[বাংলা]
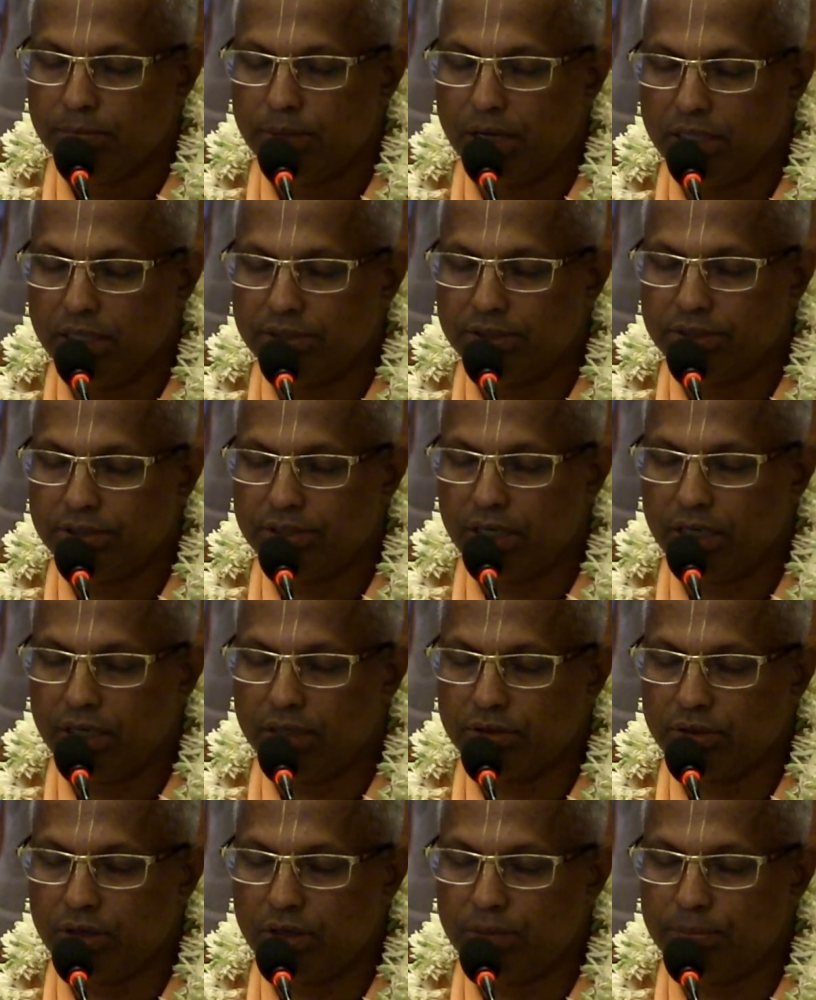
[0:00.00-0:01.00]
বাঞ্ছা
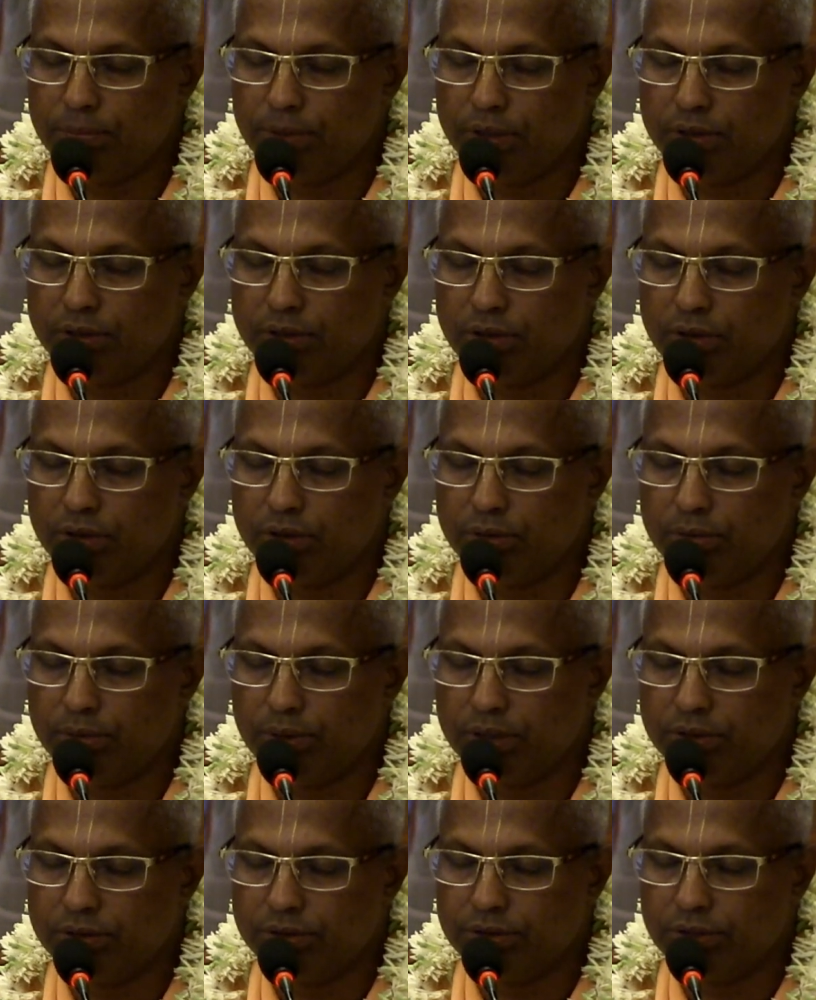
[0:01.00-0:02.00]
কল্প
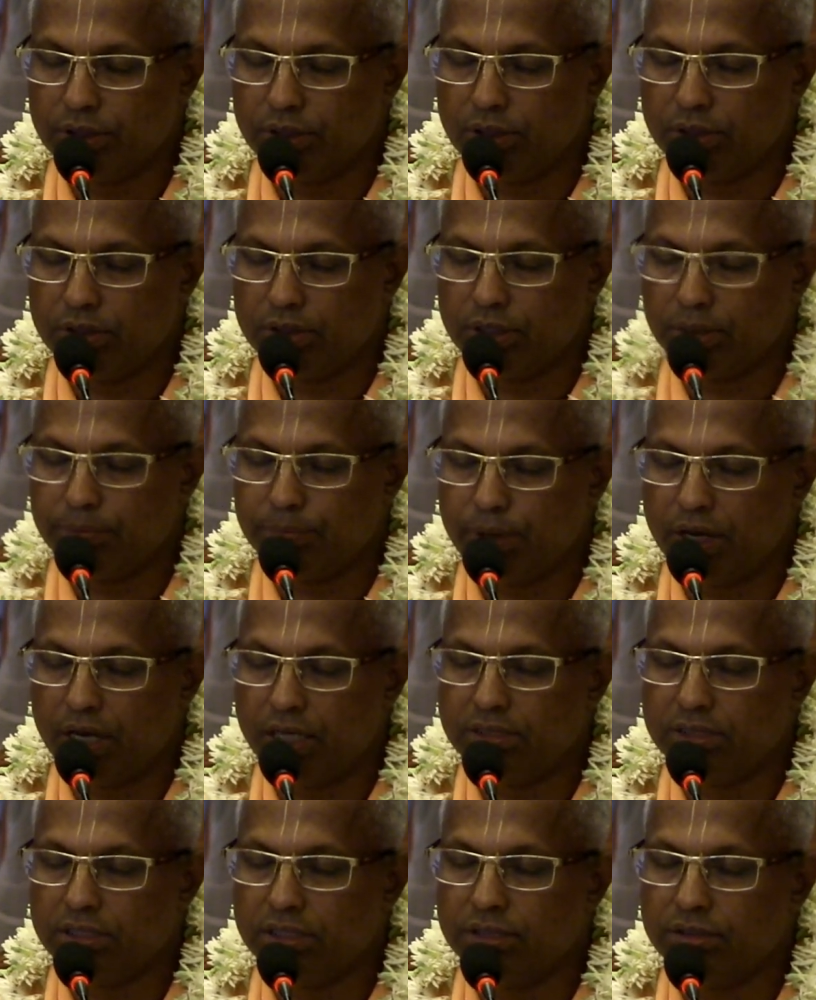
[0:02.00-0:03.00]
তরুভর্ষ কৃপা
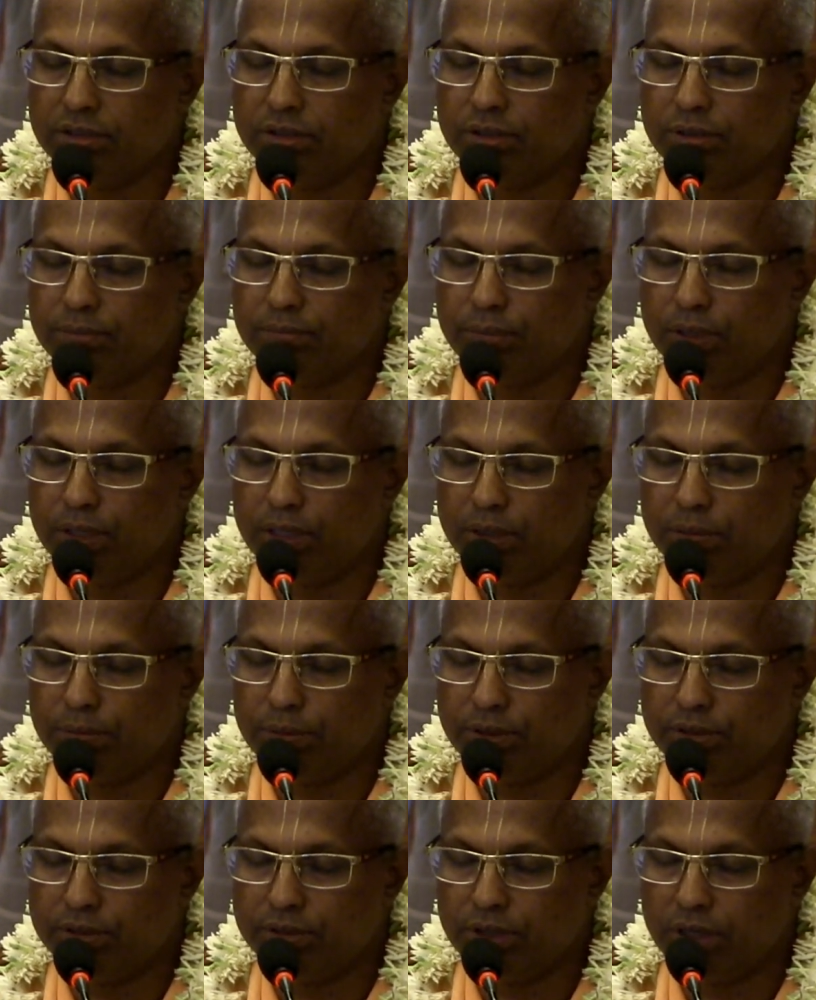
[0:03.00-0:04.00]
সিন্ধু
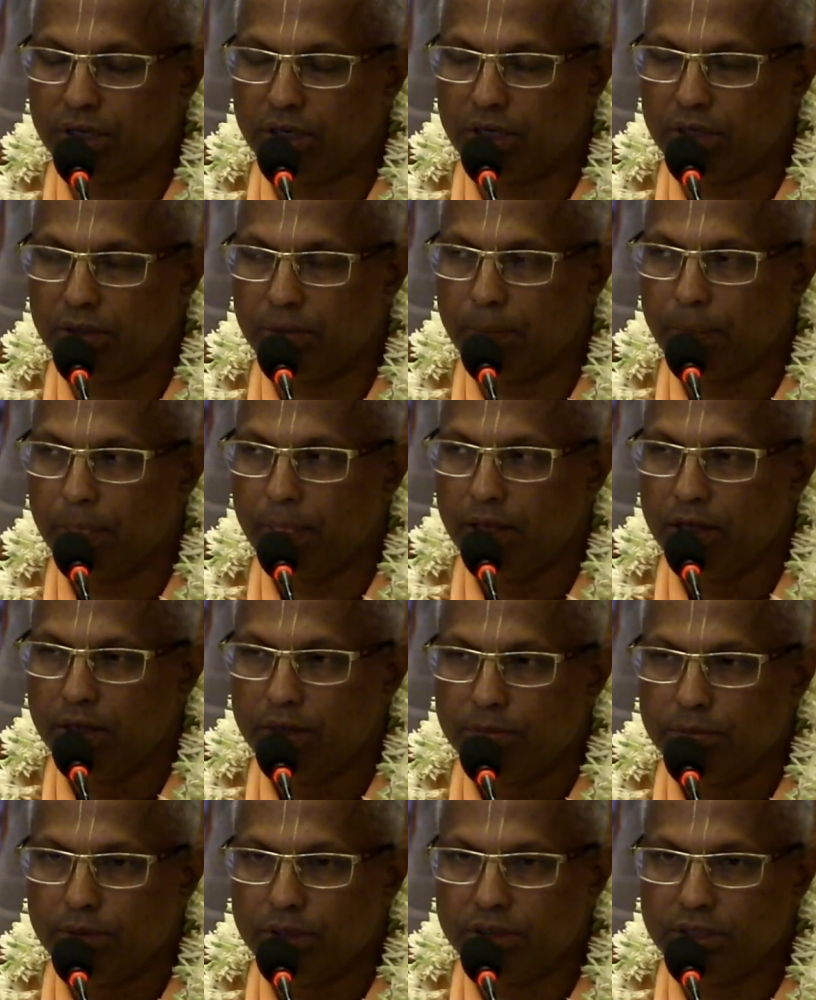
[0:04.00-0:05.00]
বয়বচ
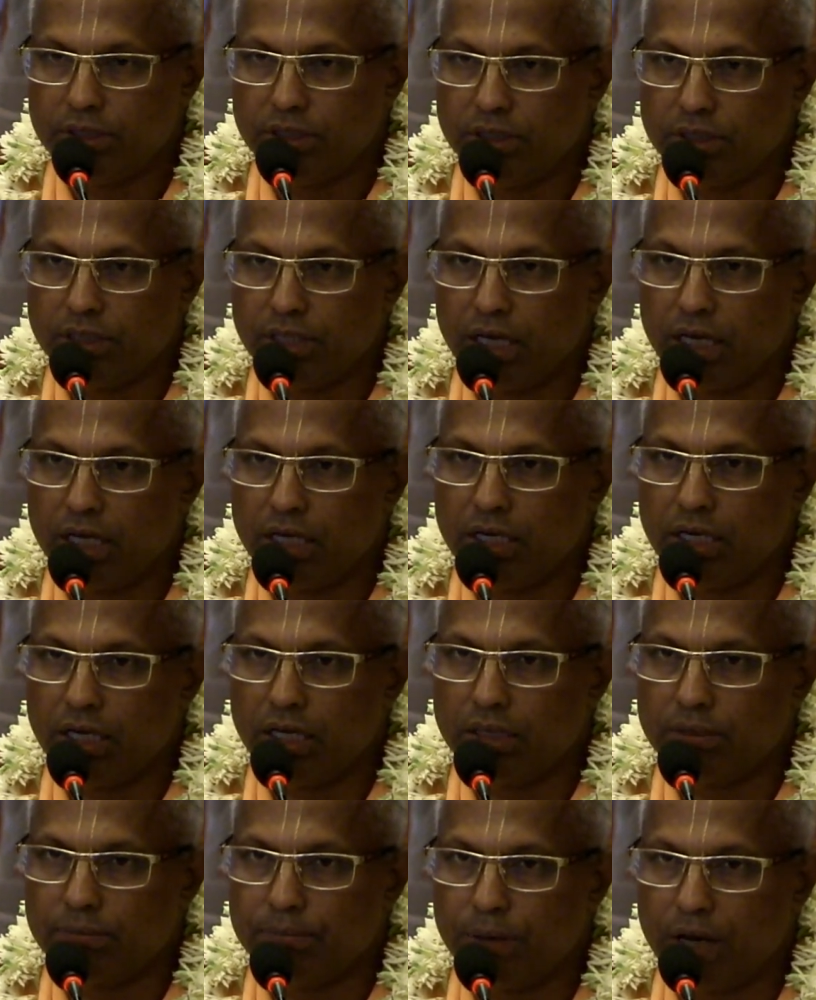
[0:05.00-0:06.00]

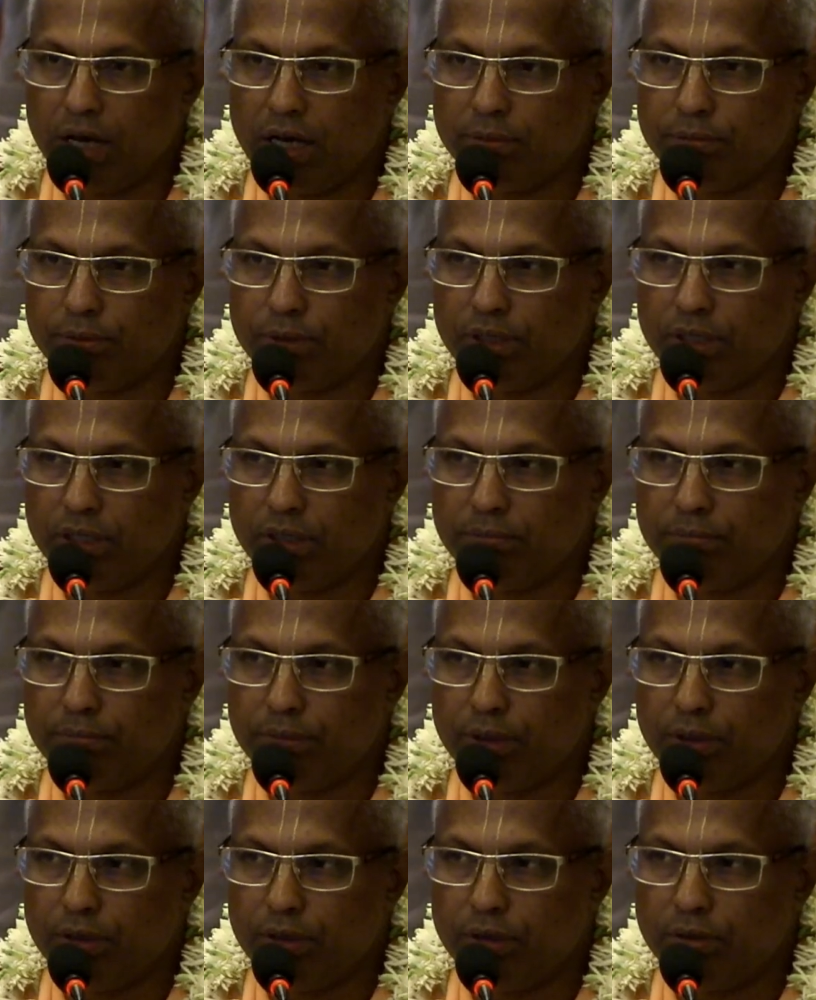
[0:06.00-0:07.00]
পতিতানাং পাবনেভ্য
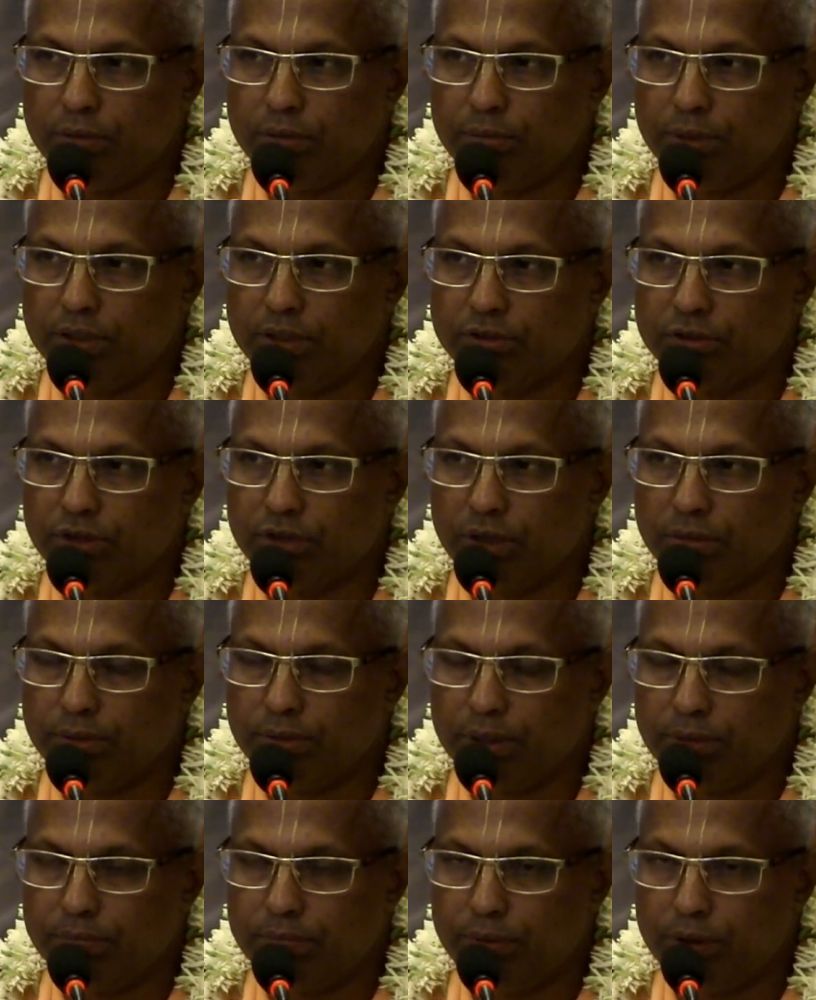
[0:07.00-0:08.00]

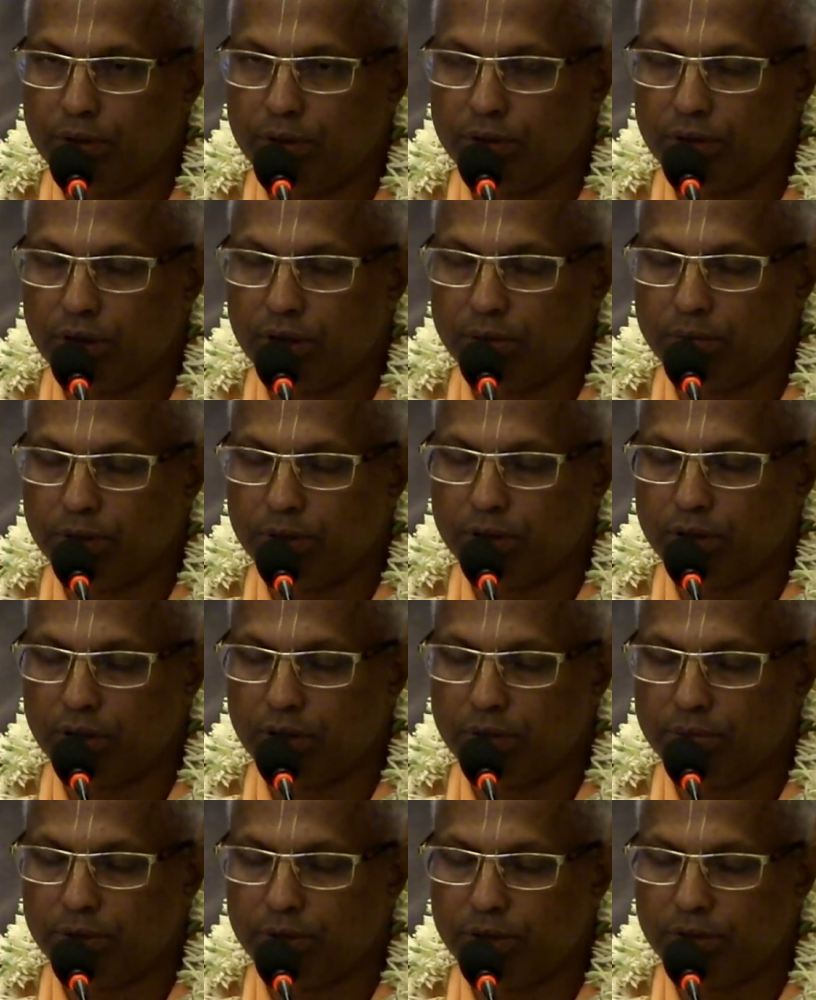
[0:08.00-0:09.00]
বৈষ্ণবেভ্য নম
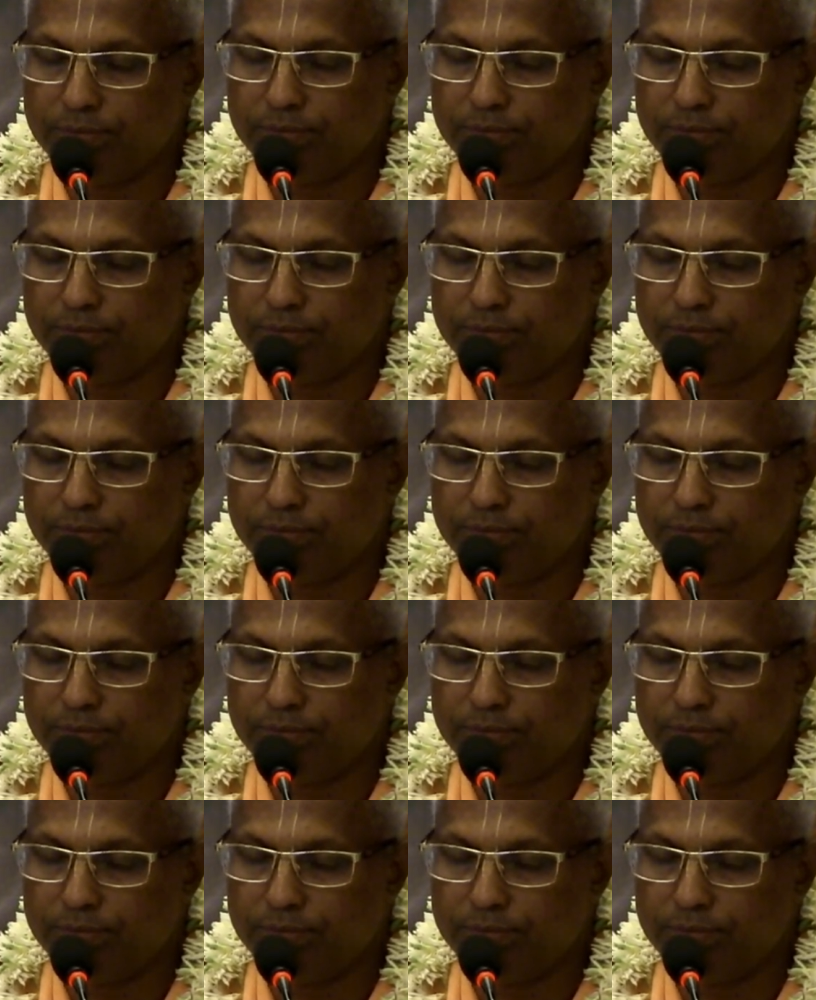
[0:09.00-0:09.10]
নম